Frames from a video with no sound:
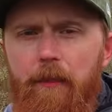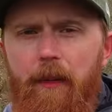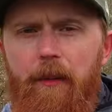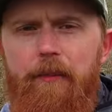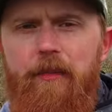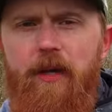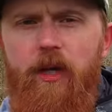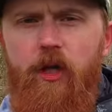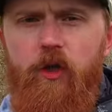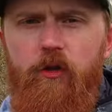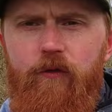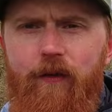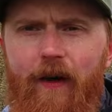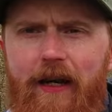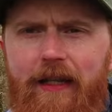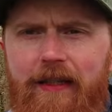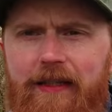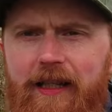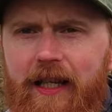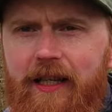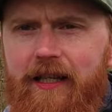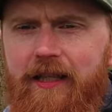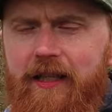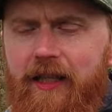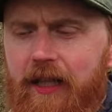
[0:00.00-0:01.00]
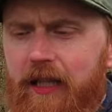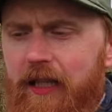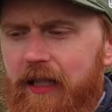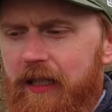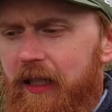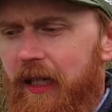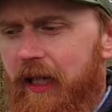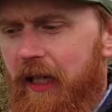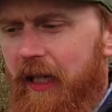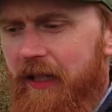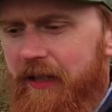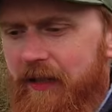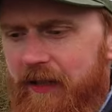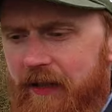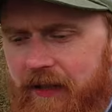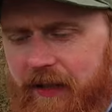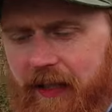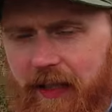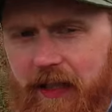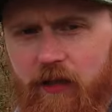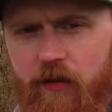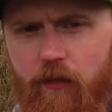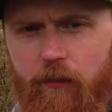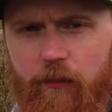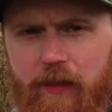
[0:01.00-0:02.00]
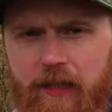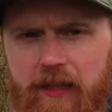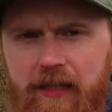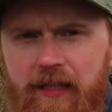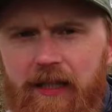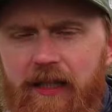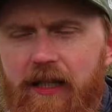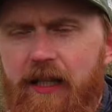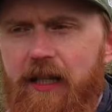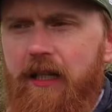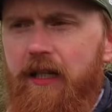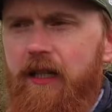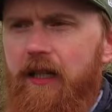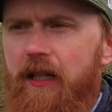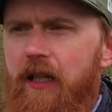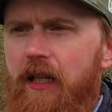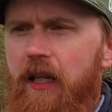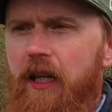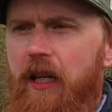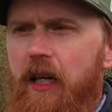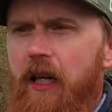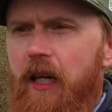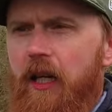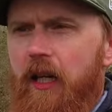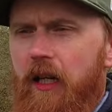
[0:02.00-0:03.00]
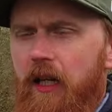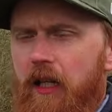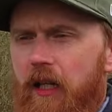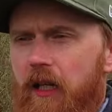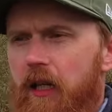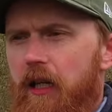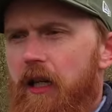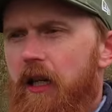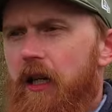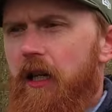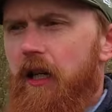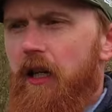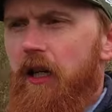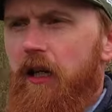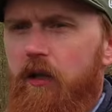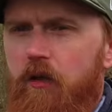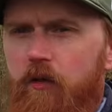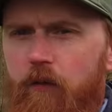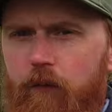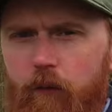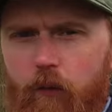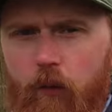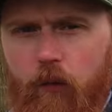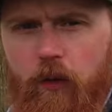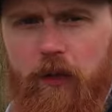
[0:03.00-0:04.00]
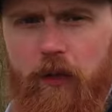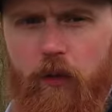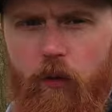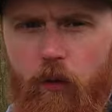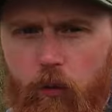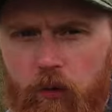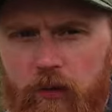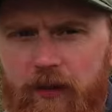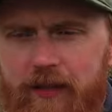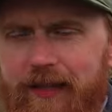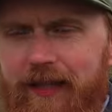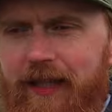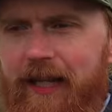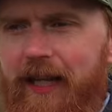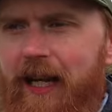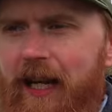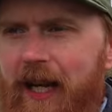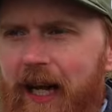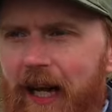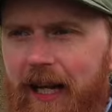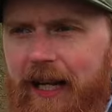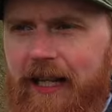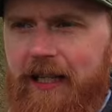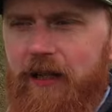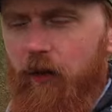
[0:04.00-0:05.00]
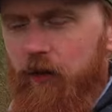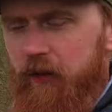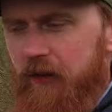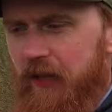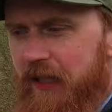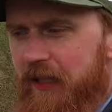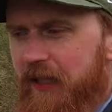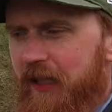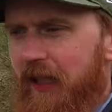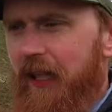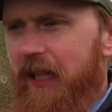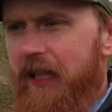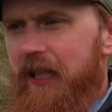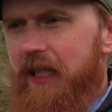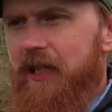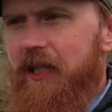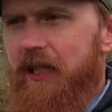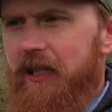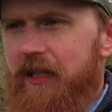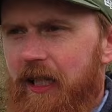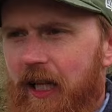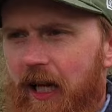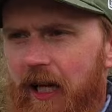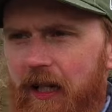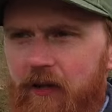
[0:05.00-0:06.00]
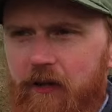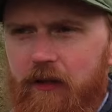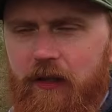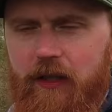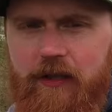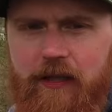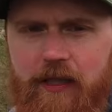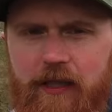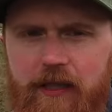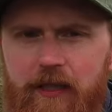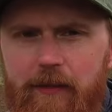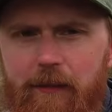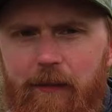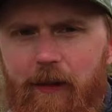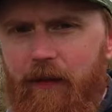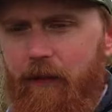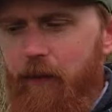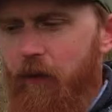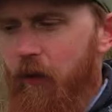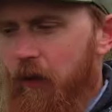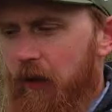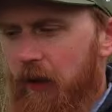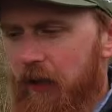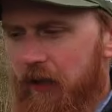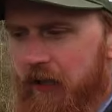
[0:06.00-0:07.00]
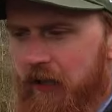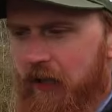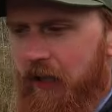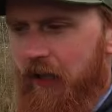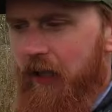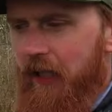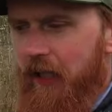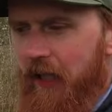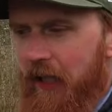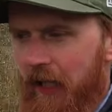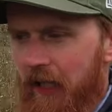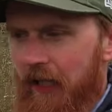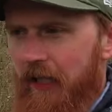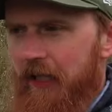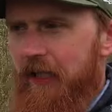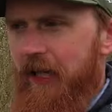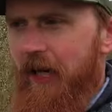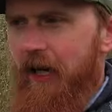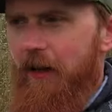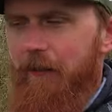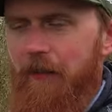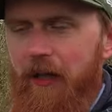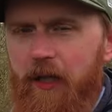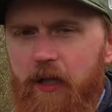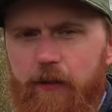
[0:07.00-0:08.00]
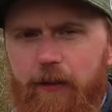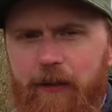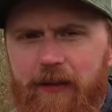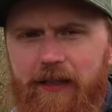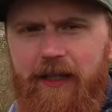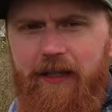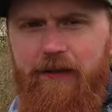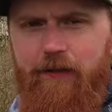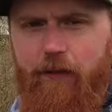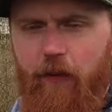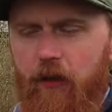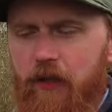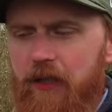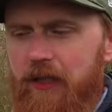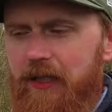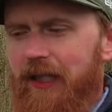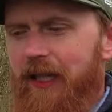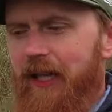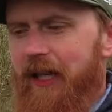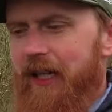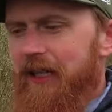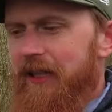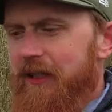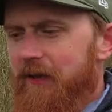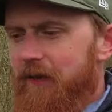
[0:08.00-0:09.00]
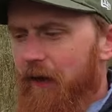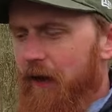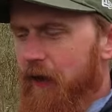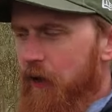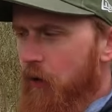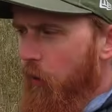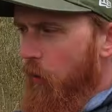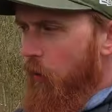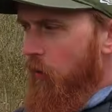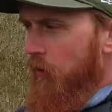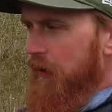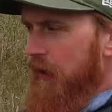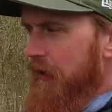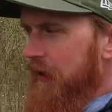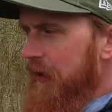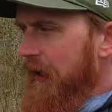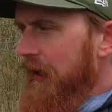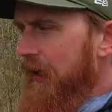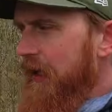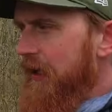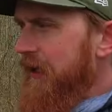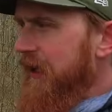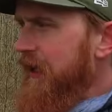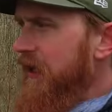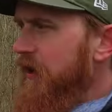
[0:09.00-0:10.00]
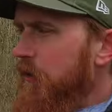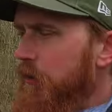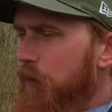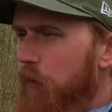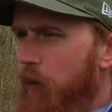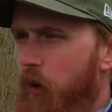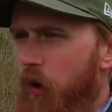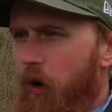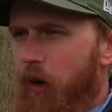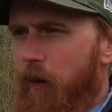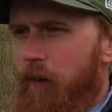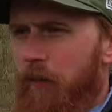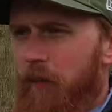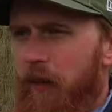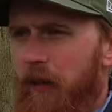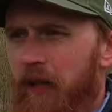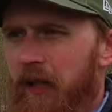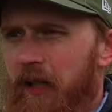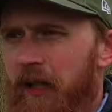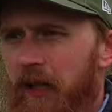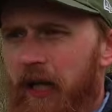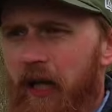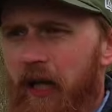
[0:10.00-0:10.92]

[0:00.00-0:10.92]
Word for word: Bei mir schwankt das in der letzten Zeit so ein bisschen äh, sowohl die Lust als auch die Zeit. Also das ist immer wirklich, ja manchmal ist das wirklich eine Gratwanderung, das alles hinzubekommen.